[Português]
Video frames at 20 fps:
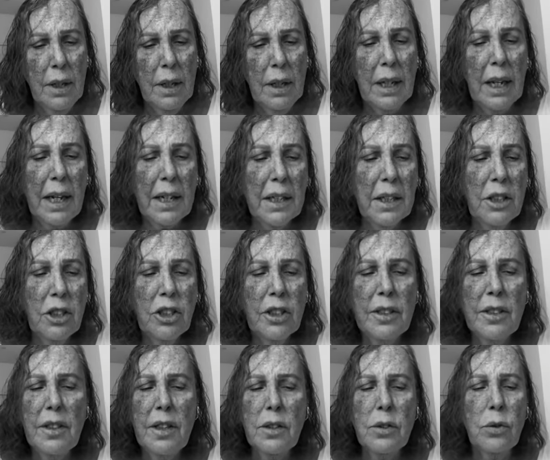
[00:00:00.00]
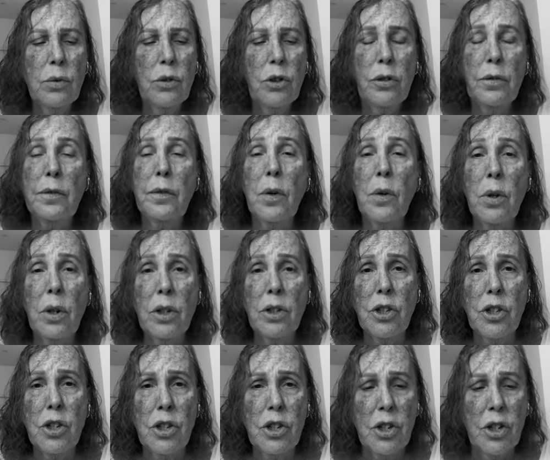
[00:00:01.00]
laranjas e azuis
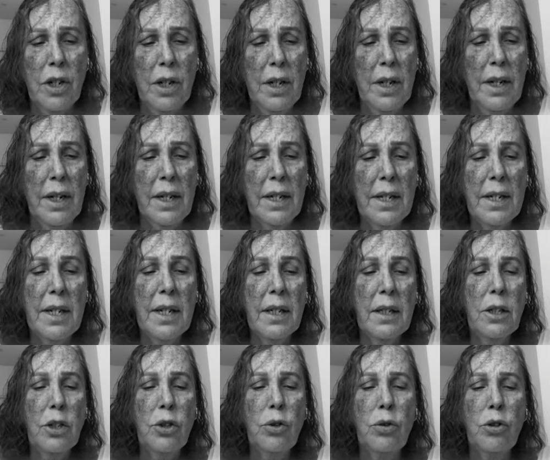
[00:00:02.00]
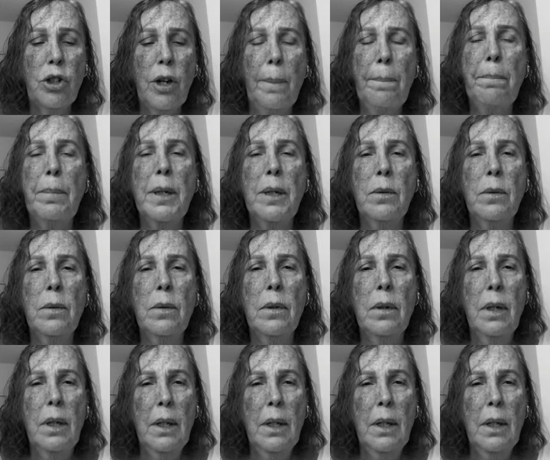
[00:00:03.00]
fortes, em sedas do Japão,